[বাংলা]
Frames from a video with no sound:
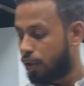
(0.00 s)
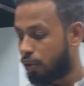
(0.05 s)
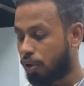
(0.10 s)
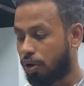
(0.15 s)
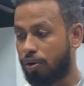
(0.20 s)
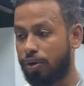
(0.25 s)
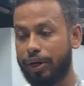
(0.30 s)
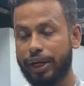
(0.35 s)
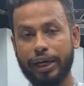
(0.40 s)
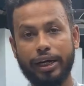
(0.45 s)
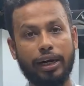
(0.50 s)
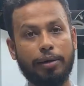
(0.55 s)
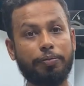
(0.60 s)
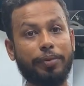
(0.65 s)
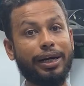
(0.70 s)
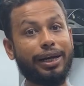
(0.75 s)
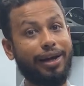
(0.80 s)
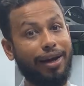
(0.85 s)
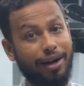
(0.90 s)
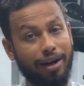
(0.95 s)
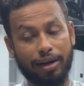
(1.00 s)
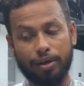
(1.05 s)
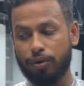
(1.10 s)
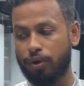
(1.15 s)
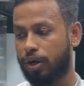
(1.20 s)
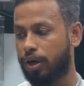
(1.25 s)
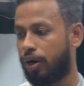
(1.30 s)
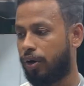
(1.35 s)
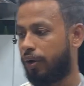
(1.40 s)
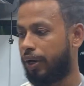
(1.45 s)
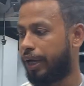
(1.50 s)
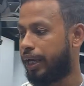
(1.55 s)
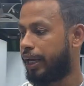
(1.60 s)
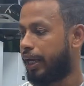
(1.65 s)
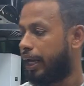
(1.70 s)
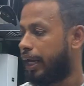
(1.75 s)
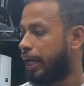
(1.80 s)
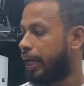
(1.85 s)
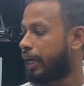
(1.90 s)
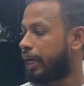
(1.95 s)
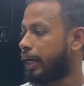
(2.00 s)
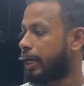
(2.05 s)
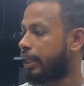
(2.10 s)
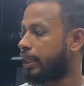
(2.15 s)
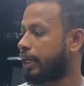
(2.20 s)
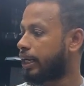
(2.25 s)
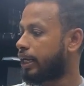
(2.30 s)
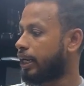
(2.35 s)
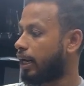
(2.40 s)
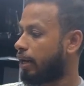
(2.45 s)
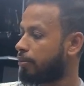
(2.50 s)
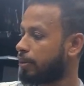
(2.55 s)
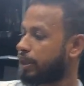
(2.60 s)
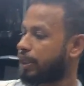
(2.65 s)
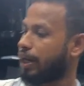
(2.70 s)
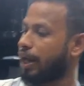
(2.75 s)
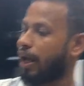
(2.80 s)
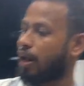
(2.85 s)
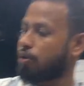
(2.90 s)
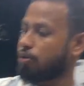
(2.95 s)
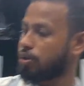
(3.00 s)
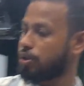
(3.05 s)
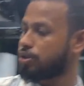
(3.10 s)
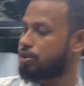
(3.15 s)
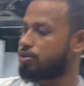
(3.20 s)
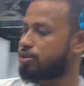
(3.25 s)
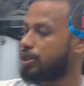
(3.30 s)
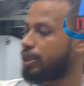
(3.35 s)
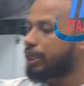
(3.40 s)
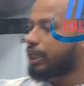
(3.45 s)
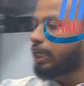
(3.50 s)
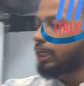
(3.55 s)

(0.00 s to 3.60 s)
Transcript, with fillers: তখন এটা আপনার কালার করা হয় এখানে দেখেন আমাদের আরও কিছু সিঙ্ক